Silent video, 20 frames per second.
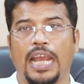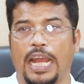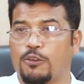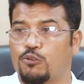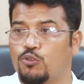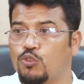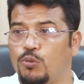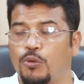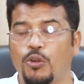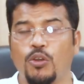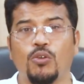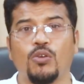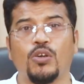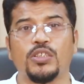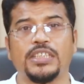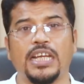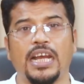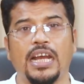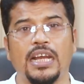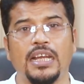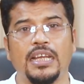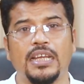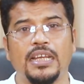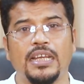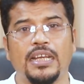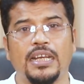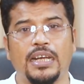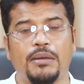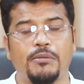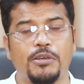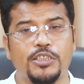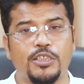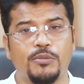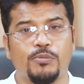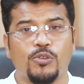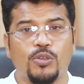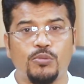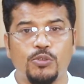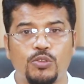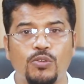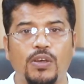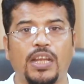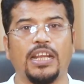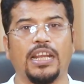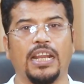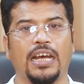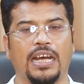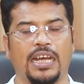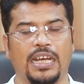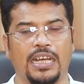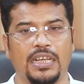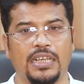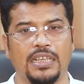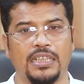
এত বড় কথা আমাদের প্রভু তো আল্লাহ